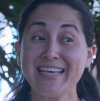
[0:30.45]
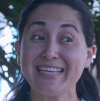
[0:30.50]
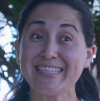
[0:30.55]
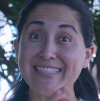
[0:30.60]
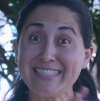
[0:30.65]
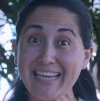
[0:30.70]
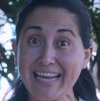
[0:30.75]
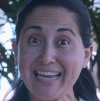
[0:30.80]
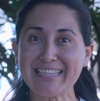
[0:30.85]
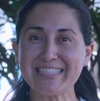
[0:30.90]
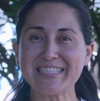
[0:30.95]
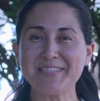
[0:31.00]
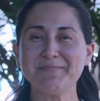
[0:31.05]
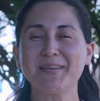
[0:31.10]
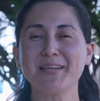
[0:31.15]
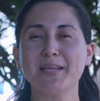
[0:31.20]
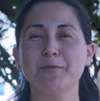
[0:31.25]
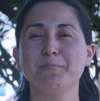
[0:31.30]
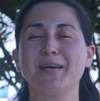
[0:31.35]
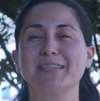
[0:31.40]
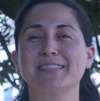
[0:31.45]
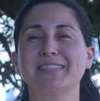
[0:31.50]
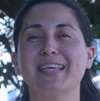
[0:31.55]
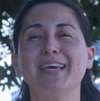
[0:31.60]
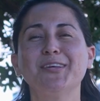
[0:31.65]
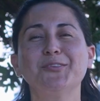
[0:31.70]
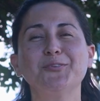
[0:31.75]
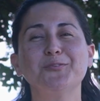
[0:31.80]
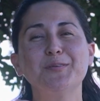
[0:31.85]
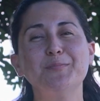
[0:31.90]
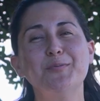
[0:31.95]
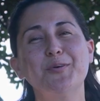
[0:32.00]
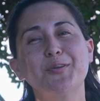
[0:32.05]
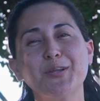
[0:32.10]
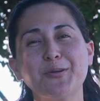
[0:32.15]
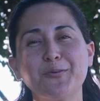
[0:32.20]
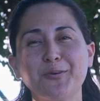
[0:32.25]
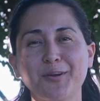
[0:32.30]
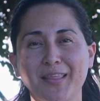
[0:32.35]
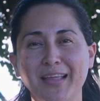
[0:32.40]
Ya la semana pasada estuvimos
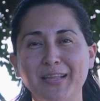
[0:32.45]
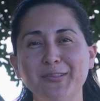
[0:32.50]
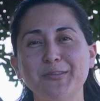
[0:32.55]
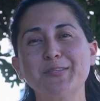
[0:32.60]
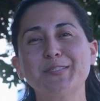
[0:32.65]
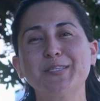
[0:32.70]
recordando,